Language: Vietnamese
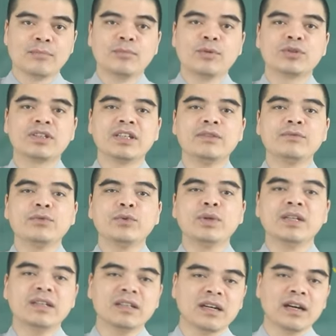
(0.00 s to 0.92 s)
Một tin
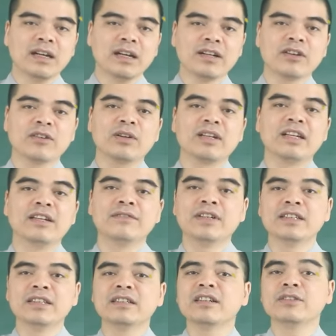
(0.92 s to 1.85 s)
vui nữa nó còn đến
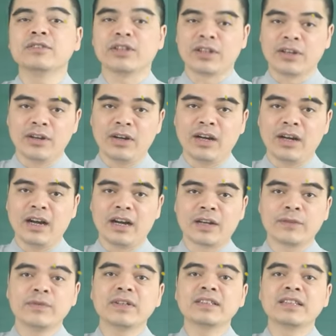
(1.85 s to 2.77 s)
với những người tuổi ngọ
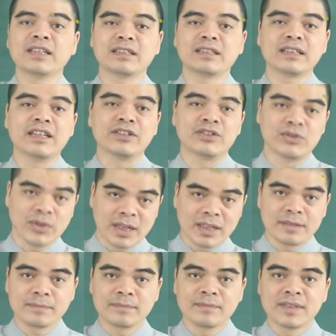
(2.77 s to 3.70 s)
ở cái phương diện tình
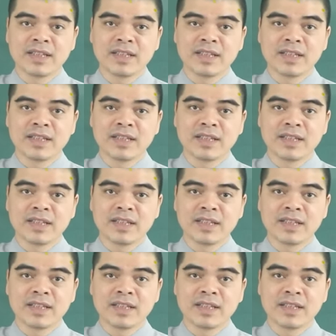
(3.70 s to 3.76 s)
duyên.